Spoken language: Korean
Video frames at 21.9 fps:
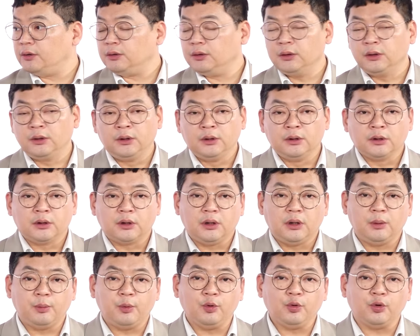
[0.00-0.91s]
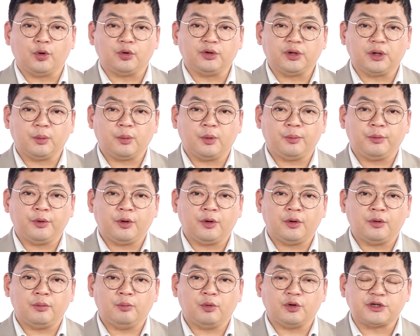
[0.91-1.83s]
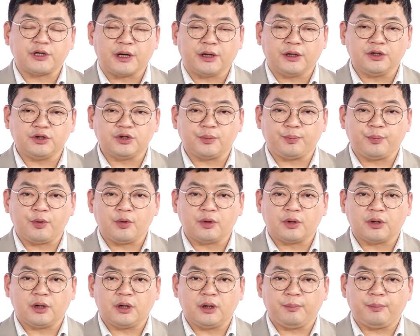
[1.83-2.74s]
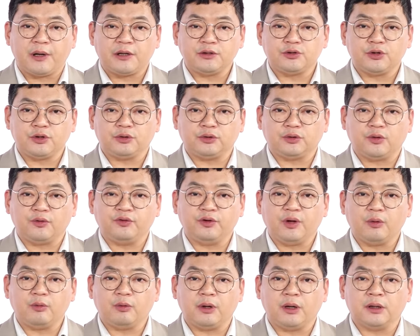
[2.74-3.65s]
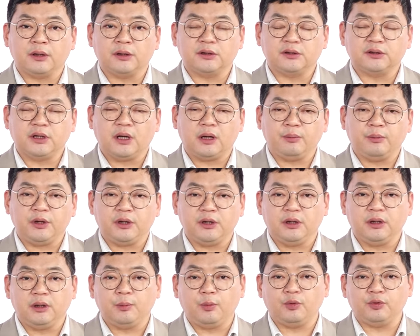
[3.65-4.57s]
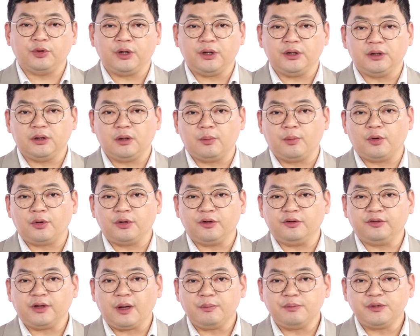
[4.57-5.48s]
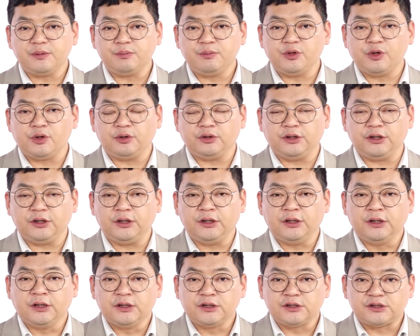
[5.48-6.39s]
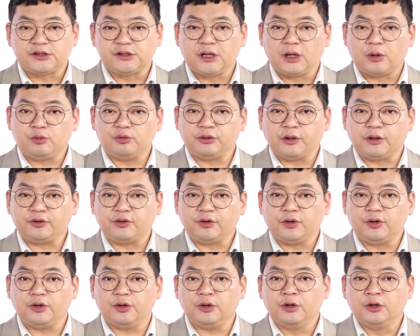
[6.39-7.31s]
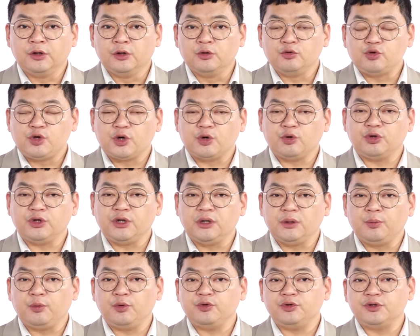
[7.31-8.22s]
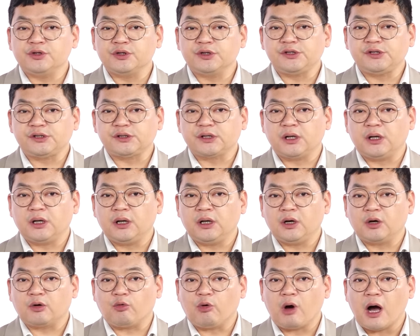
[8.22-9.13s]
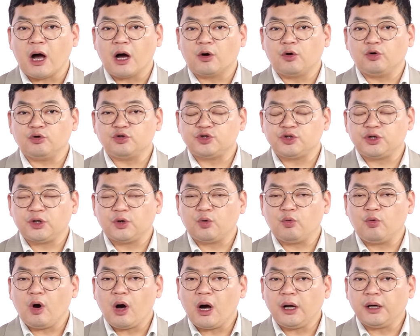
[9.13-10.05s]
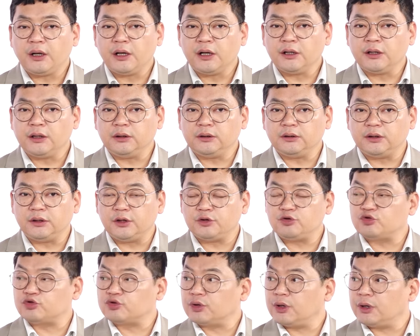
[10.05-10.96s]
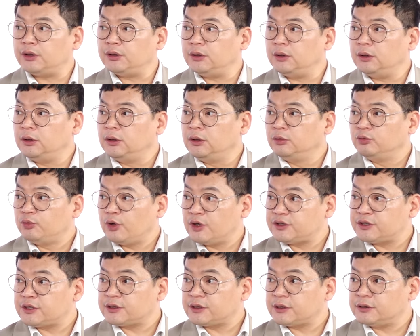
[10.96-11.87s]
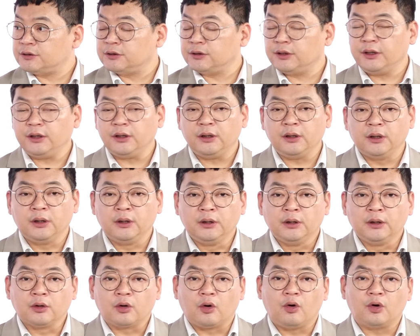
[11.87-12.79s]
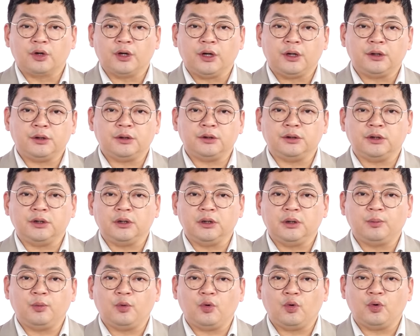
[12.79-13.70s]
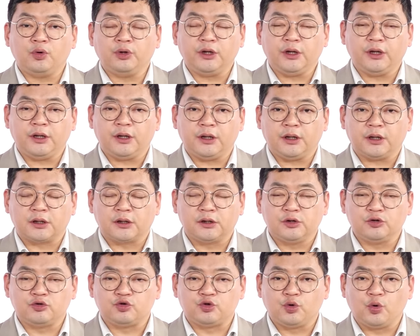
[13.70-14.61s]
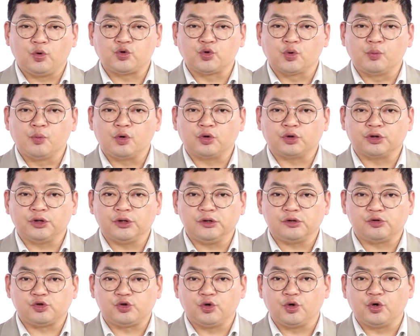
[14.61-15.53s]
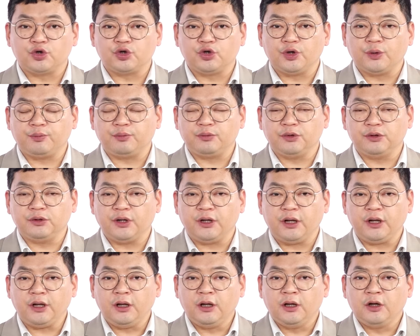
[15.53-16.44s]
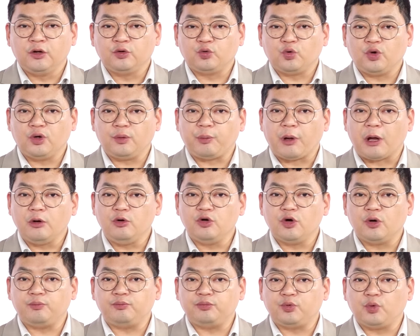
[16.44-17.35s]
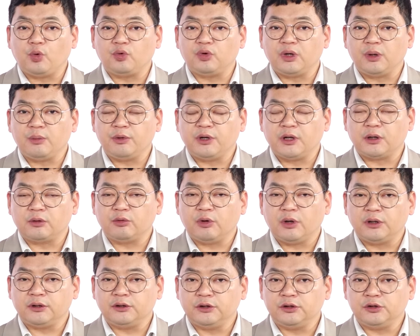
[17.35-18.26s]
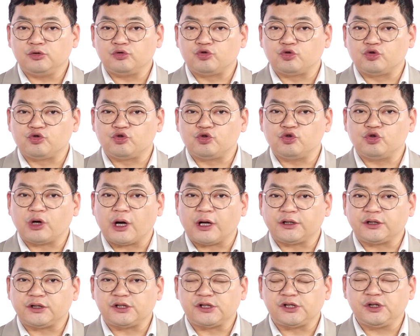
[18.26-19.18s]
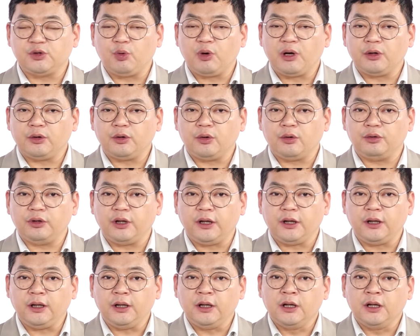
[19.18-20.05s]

음. 일본도 어떻게 보면 뭐 장기자 평가에 빠져있던 상황, 그 다음에 일본에 잃어버린 30년이 지나고 나서 최근 일본 증시가 과거 최고 하락일 때 주가를 되찾았는데 음. 거기에는 일본의 그 주요 종목들, 주요 기업들의 소위 밸류업 프로그램이라고 하는 주주 가치 환원에